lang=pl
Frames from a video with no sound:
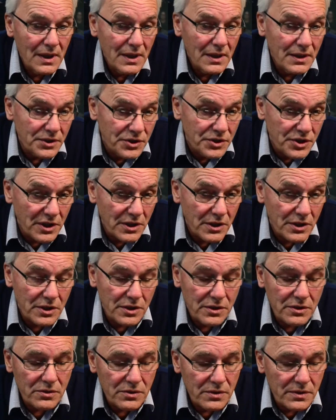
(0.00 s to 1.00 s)

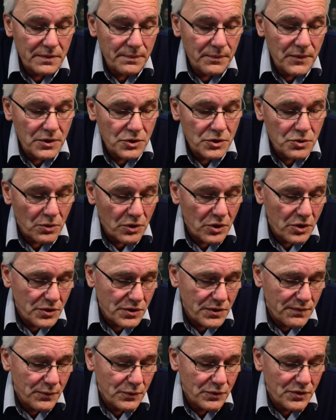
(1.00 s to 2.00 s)
Dzięki y,
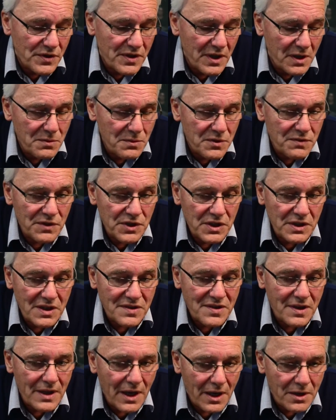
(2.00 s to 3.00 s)
członkostwu dostajemy zwierzęta
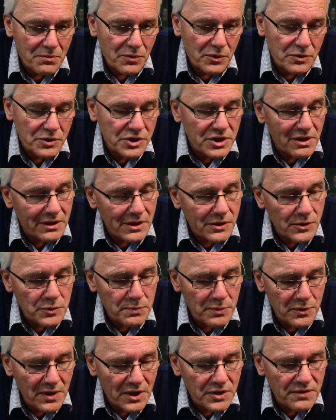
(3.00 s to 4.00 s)
za darmo. Trzeba tylko
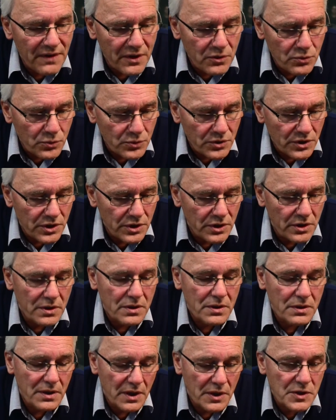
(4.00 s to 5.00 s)
spełniać warunki
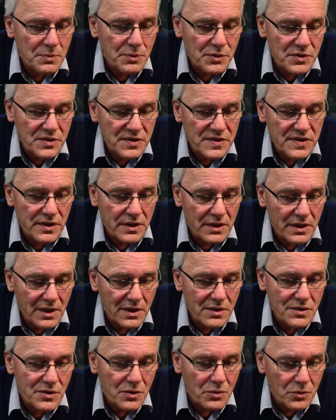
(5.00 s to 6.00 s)

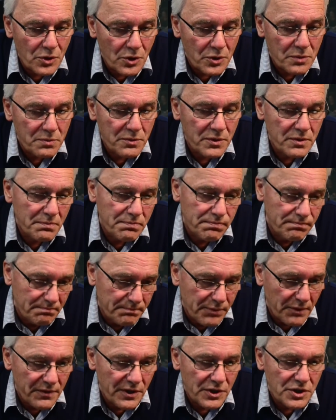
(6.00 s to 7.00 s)
ekspozycyjne. Są normy
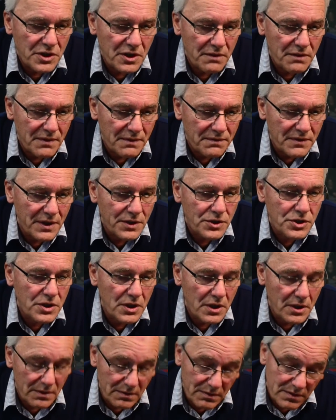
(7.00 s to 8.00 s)
powierzchnie
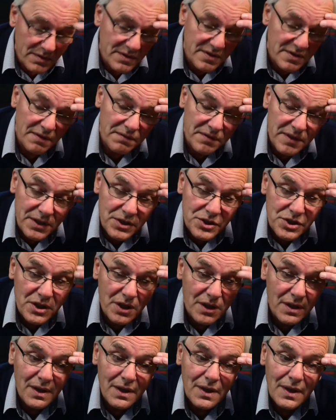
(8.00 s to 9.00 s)
wewnętrzne,
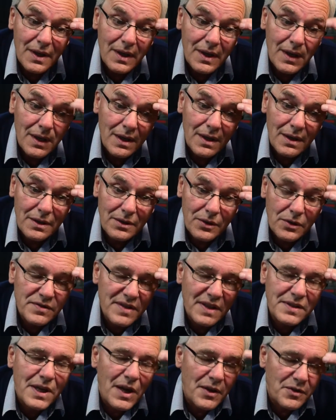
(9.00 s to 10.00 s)
zewnętrzne. No,
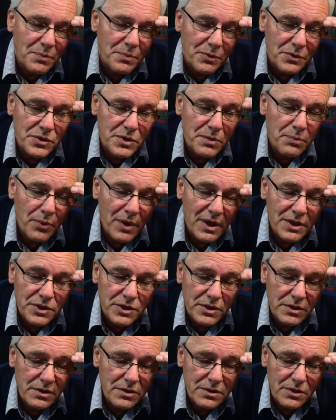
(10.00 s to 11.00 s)
za transport się
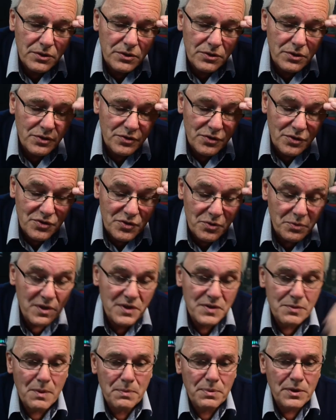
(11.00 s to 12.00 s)
płaci, to, to, to są
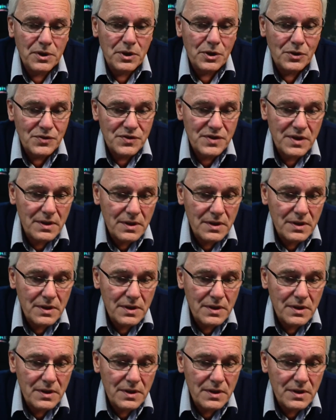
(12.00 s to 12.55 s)
niezłe pieniądze.